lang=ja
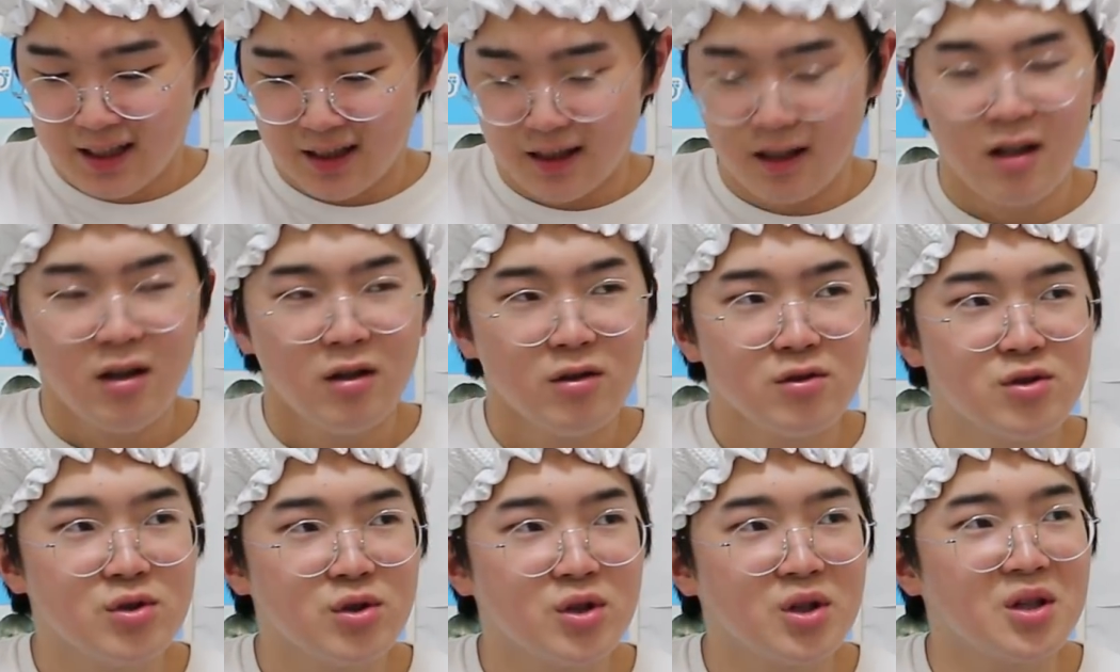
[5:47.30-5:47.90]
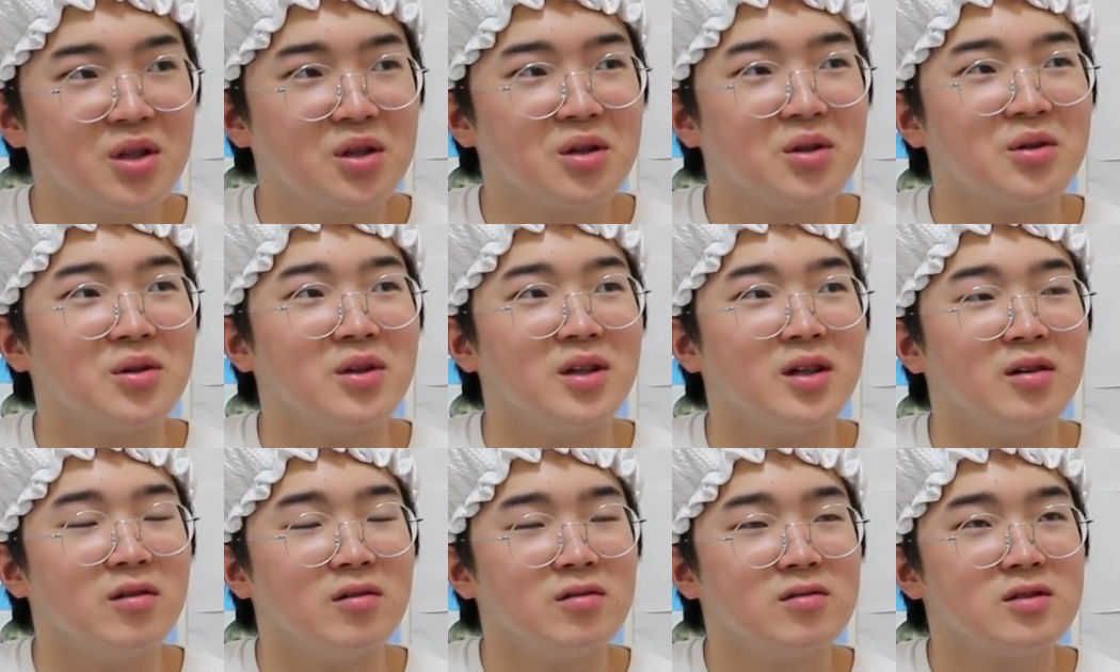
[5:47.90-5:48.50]
え10キロ
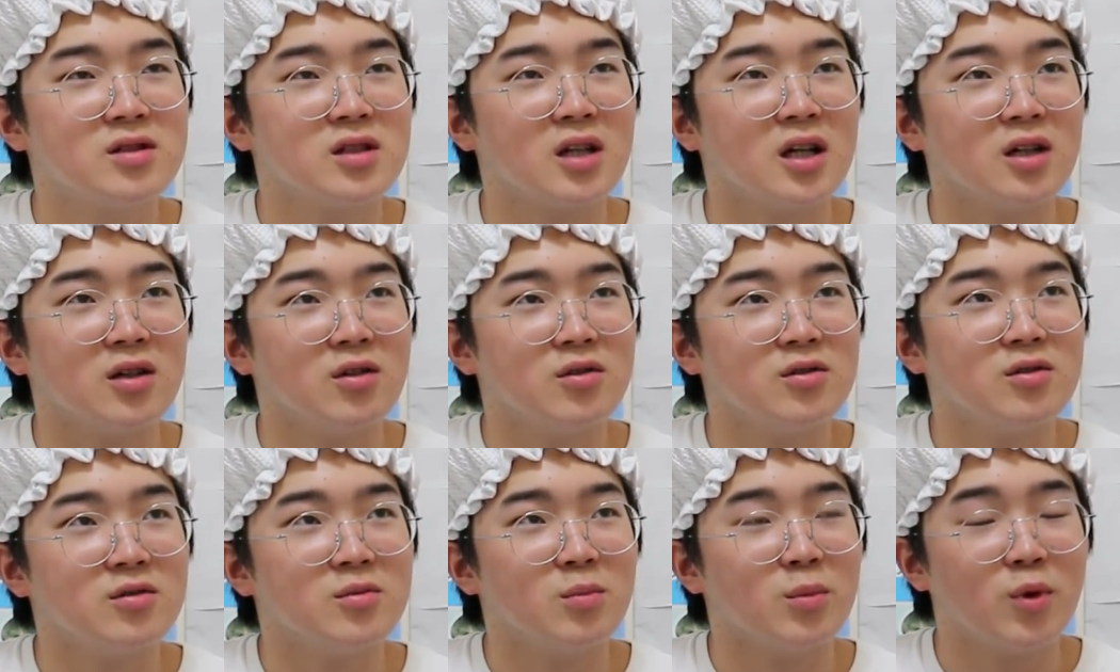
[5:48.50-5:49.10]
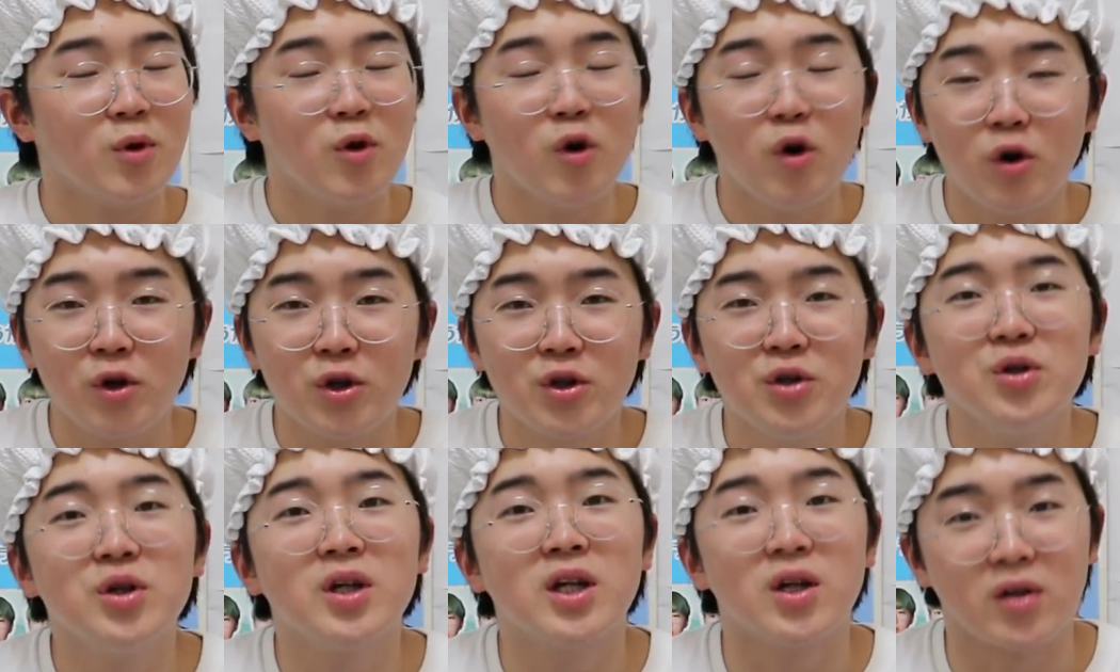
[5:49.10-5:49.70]
だよ違うもう
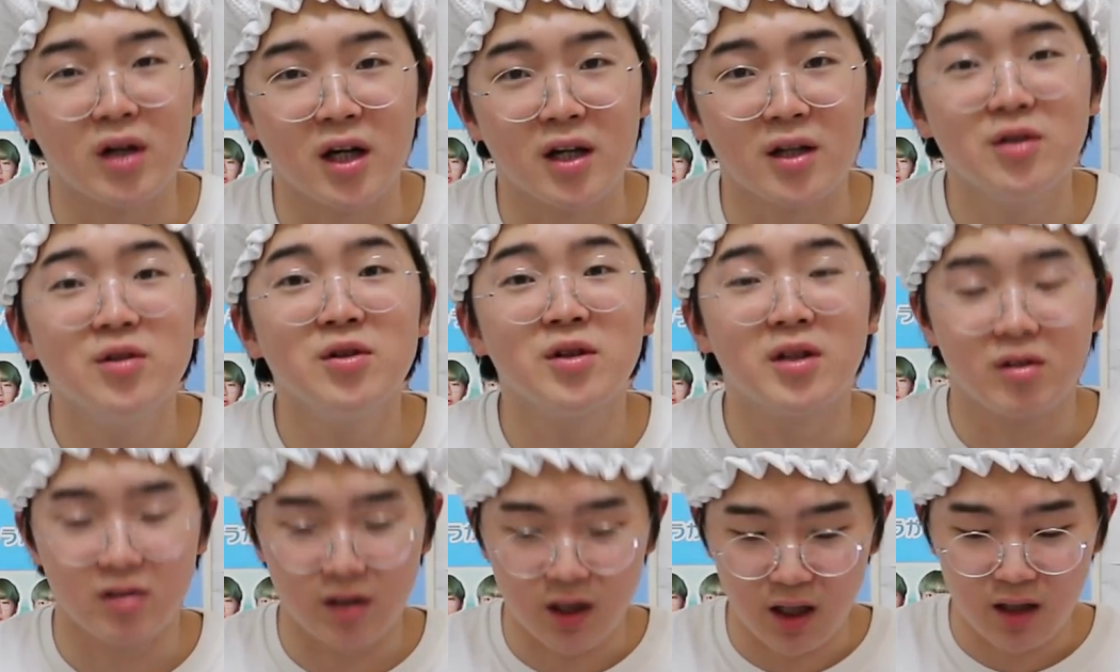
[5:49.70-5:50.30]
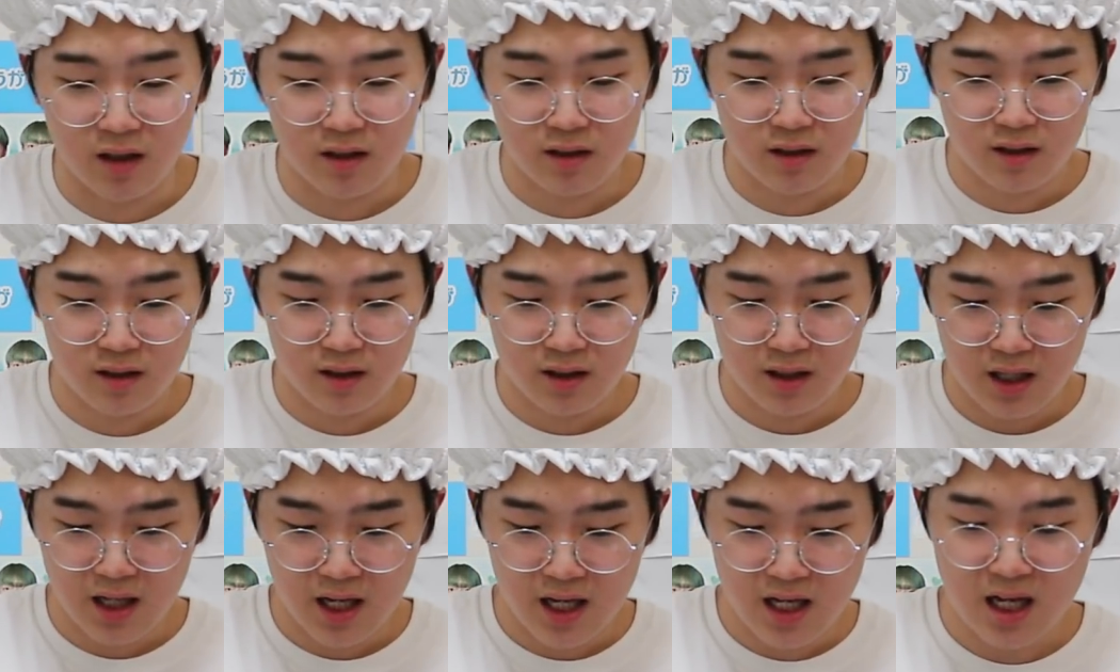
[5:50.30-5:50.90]
9キロか9キロか
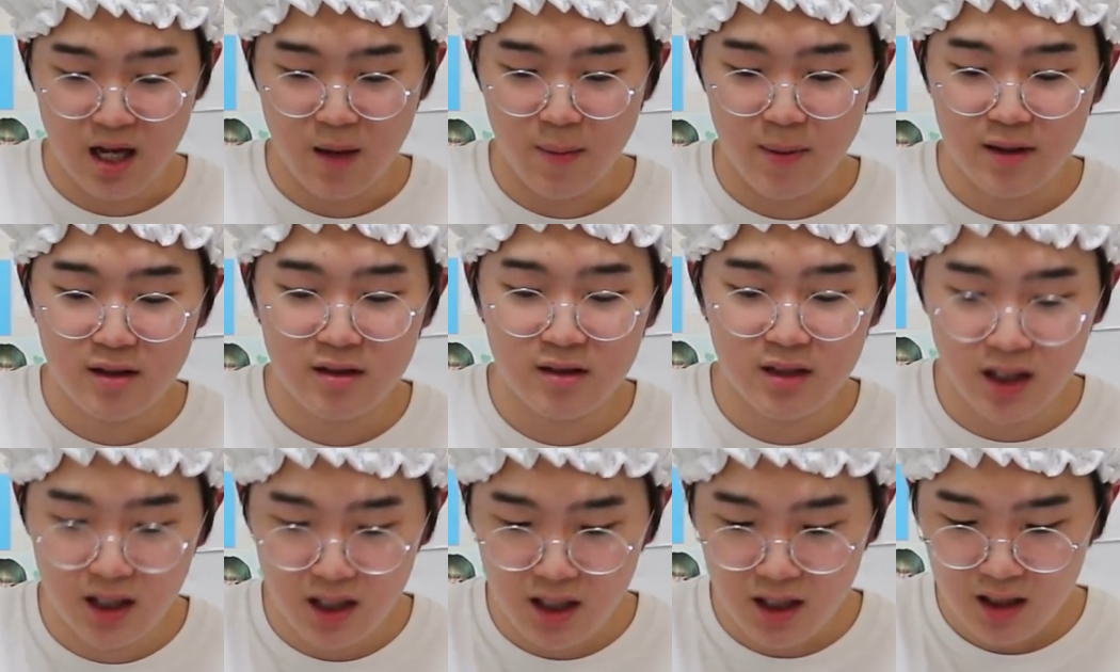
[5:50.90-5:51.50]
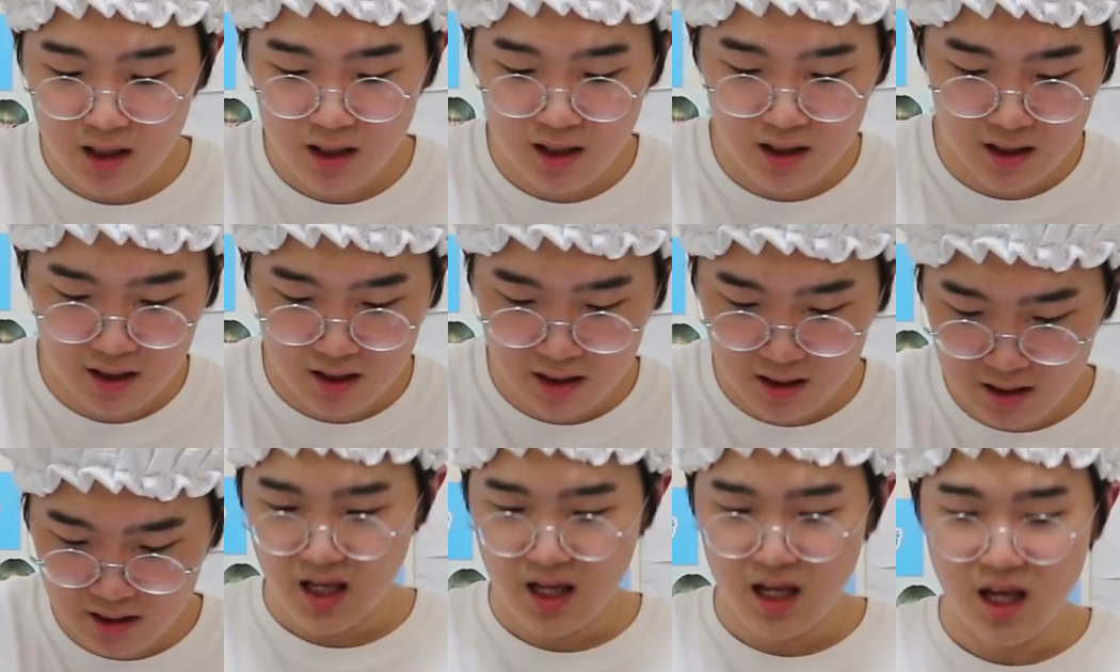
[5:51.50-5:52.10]
やばくな
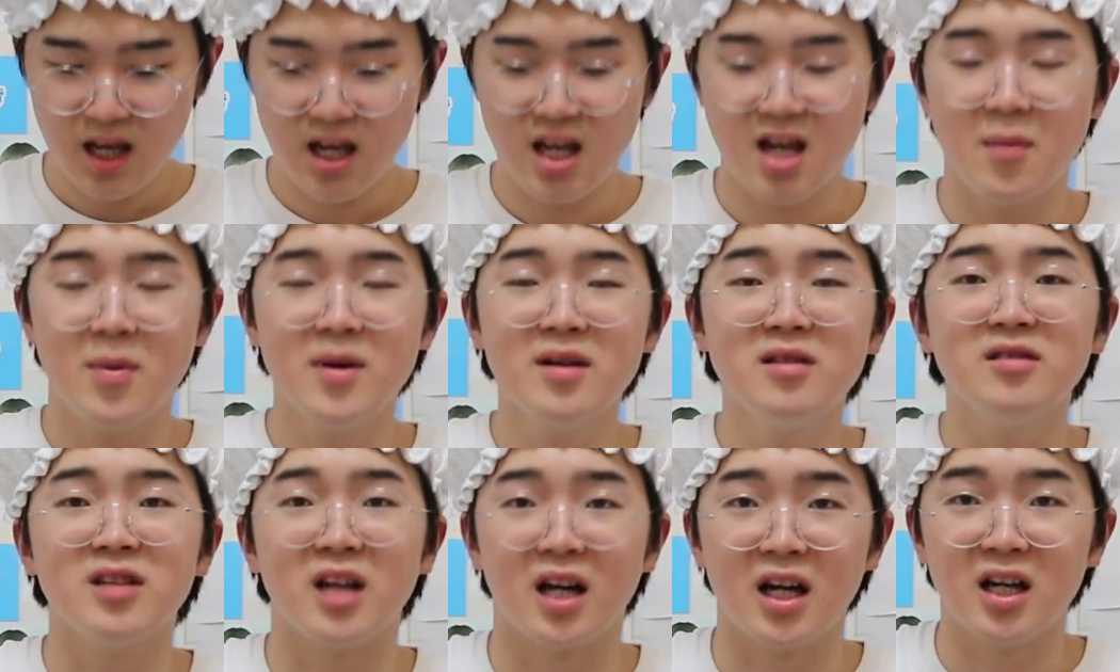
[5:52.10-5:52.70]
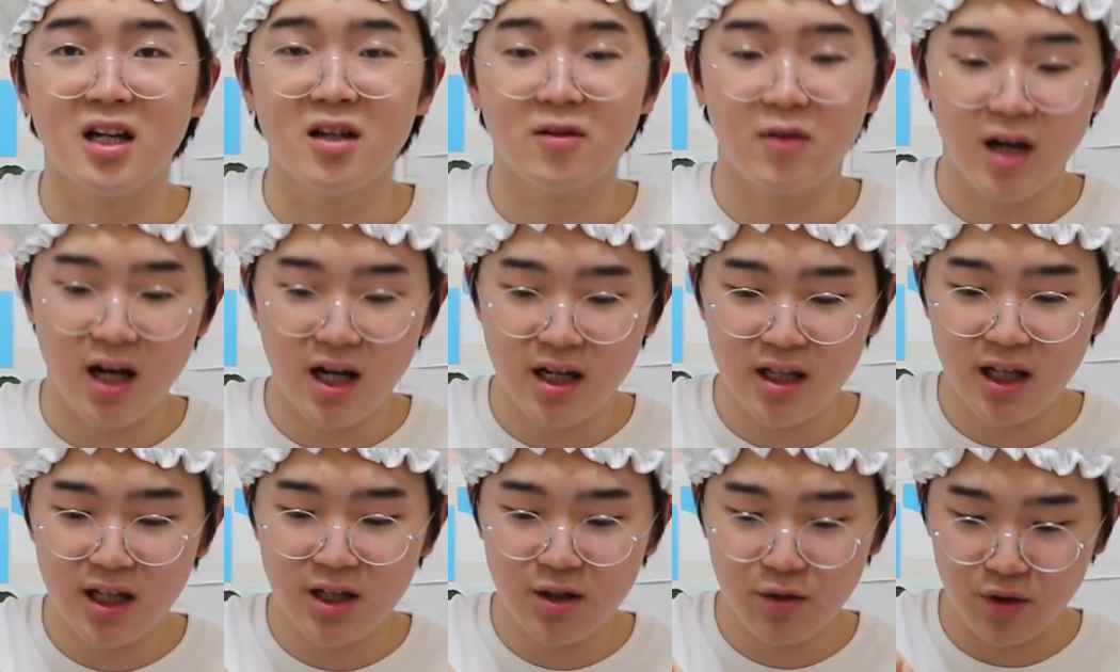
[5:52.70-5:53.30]
いやばくない笑
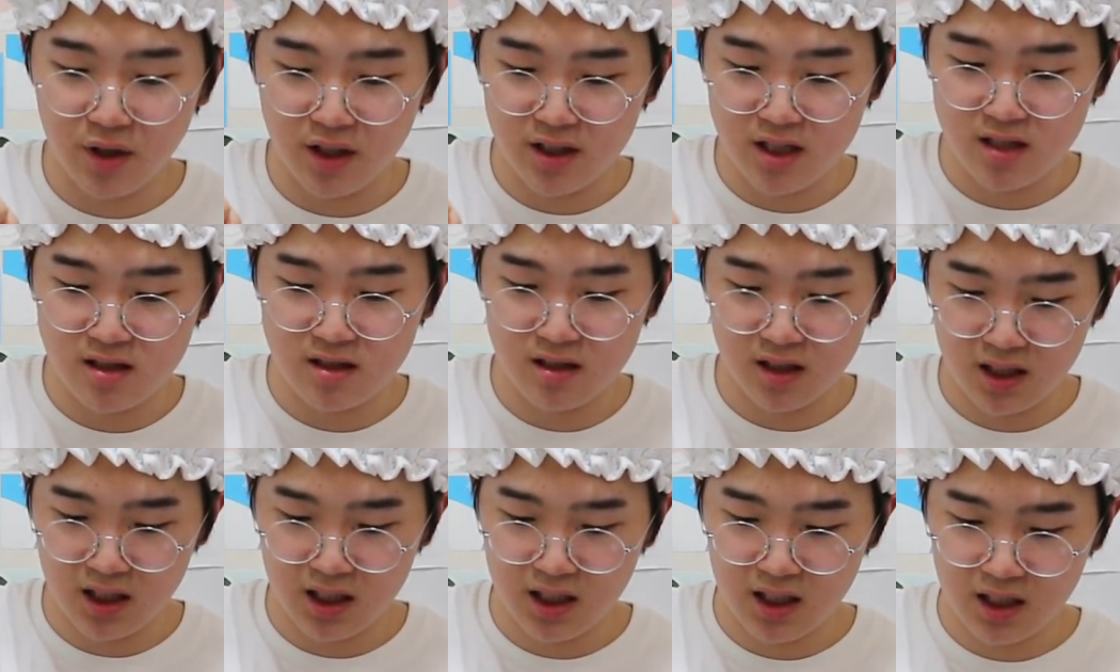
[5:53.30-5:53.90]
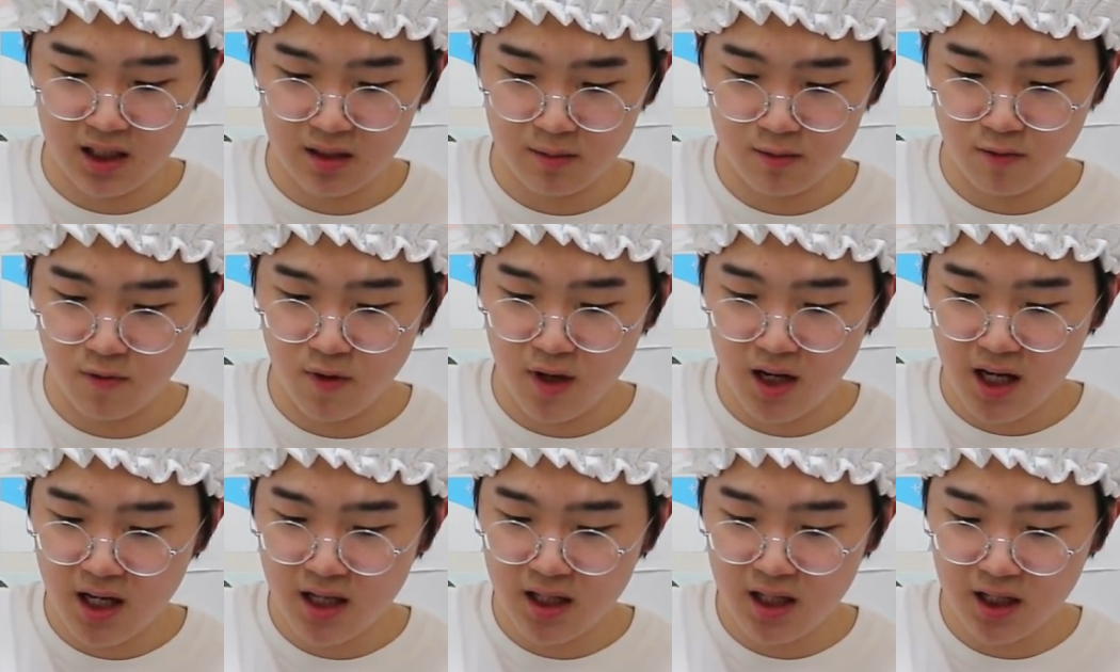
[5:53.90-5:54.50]
えないよこれさすがに
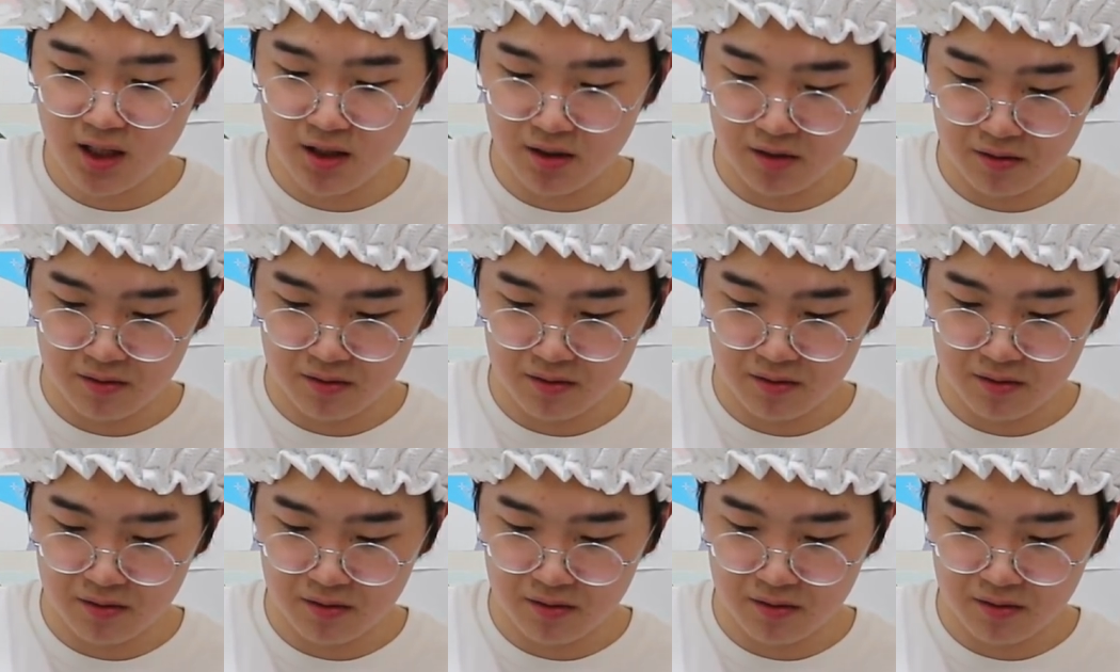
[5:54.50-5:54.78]
笑えないよ